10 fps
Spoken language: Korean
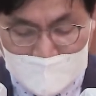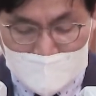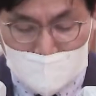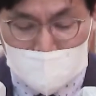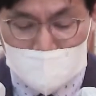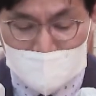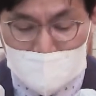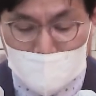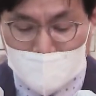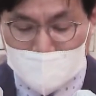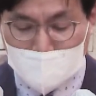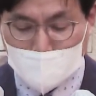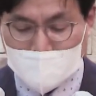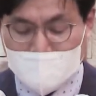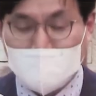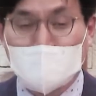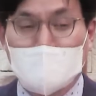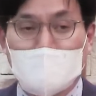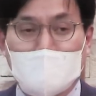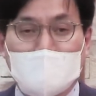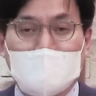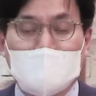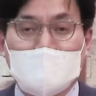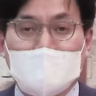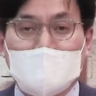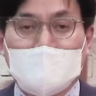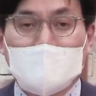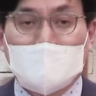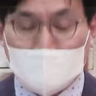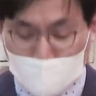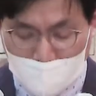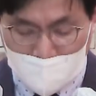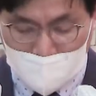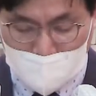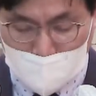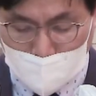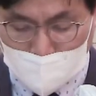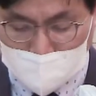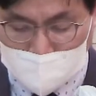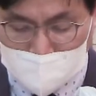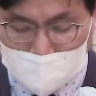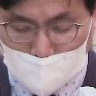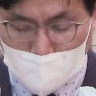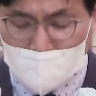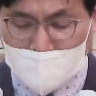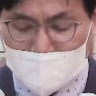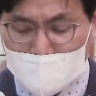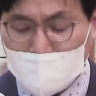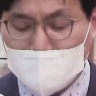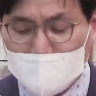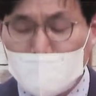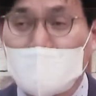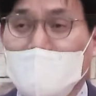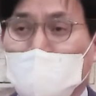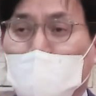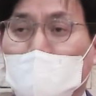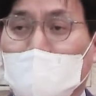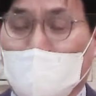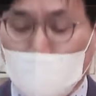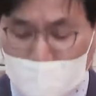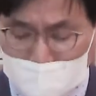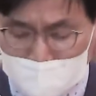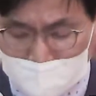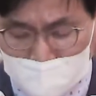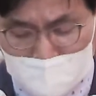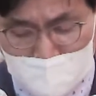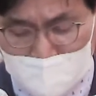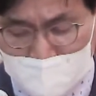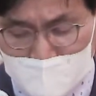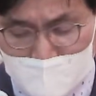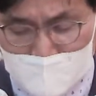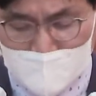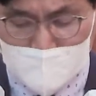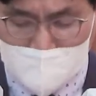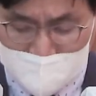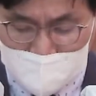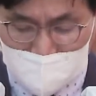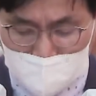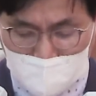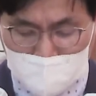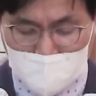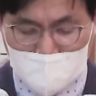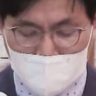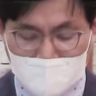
이것은 진정한 회복이 아닙니다. 불행하게도 오늘날 이런, 이런 가정을 반복하는 사람들이 많다는 것입니다.